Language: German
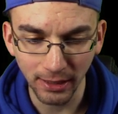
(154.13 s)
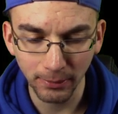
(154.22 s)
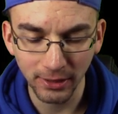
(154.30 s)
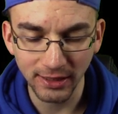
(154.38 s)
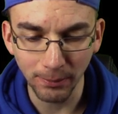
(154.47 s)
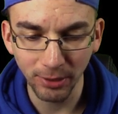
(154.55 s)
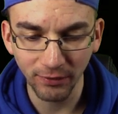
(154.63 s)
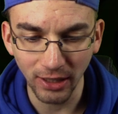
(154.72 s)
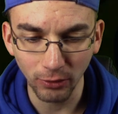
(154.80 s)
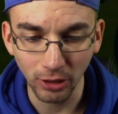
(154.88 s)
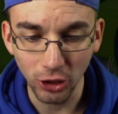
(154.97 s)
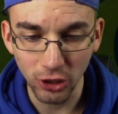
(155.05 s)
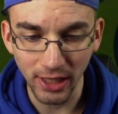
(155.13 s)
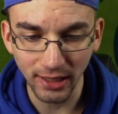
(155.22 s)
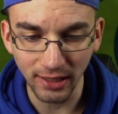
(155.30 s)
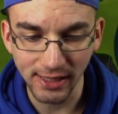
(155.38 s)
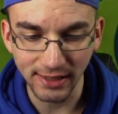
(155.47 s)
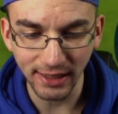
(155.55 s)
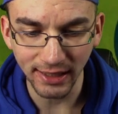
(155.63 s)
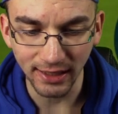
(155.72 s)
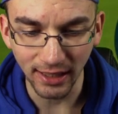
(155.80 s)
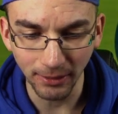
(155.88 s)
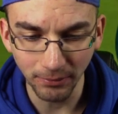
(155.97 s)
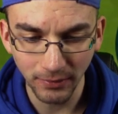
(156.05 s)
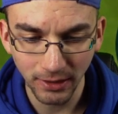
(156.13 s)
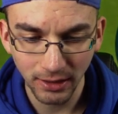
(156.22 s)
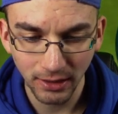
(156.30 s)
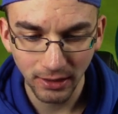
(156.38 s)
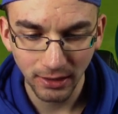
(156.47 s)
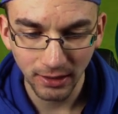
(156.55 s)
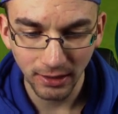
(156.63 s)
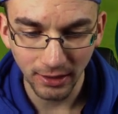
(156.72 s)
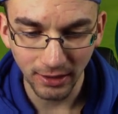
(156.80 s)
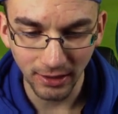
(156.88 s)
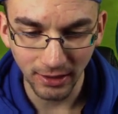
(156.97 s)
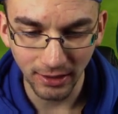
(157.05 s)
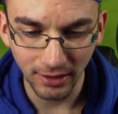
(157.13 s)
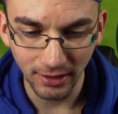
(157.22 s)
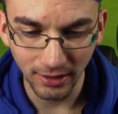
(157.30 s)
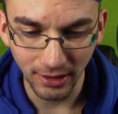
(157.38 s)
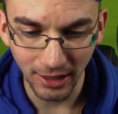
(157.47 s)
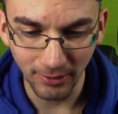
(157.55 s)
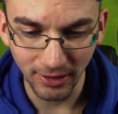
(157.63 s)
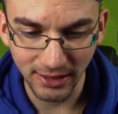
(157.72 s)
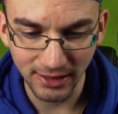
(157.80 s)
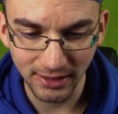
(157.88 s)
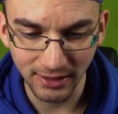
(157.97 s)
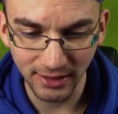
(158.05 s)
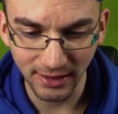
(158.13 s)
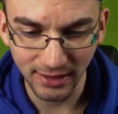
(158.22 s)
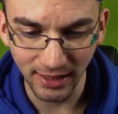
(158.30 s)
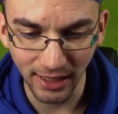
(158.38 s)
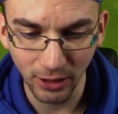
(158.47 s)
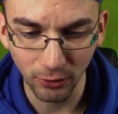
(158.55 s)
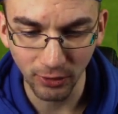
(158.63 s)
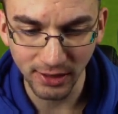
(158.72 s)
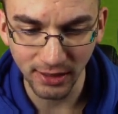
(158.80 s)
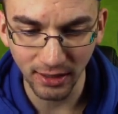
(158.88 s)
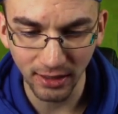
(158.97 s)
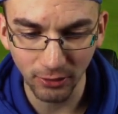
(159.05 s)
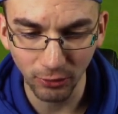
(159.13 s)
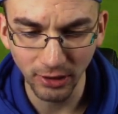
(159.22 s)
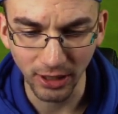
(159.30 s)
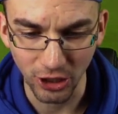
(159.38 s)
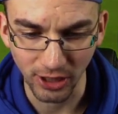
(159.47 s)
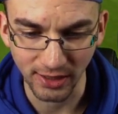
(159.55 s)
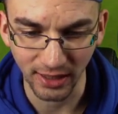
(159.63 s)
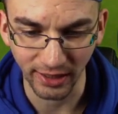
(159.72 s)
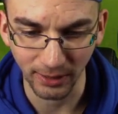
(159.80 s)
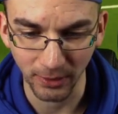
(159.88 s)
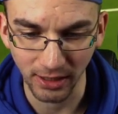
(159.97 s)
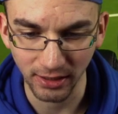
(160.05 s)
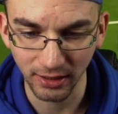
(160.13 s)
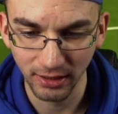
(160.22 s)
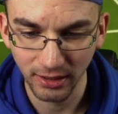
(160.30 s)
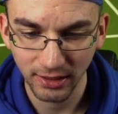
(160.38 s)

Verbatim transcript: Gesamtbewertungen schlechter als ich, ja. Aber es ist jetzt kein großer Unterschied, sage ich mal. Ne?